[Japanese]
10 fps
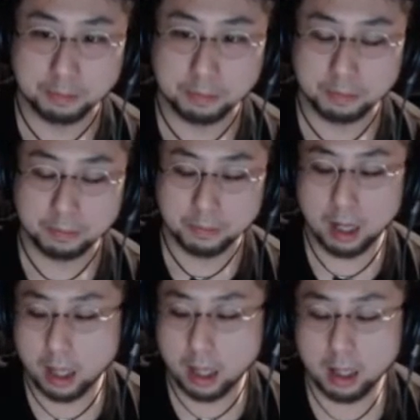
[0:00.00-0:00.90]
だからね、
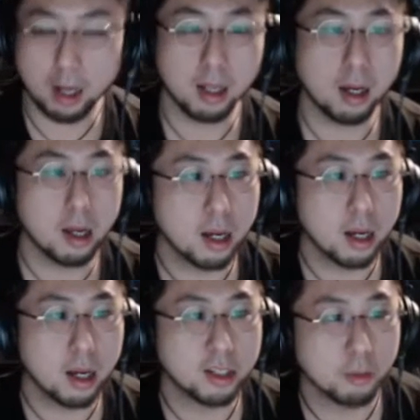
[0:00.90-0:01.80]
なかなか理解して
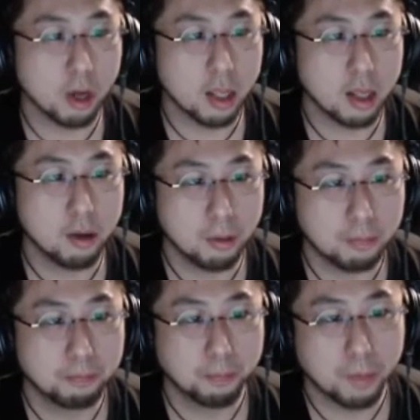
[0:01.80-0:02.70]
もらえないよ。
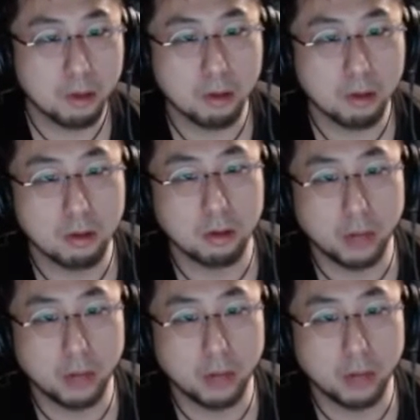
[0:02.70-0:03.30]
そういうのは。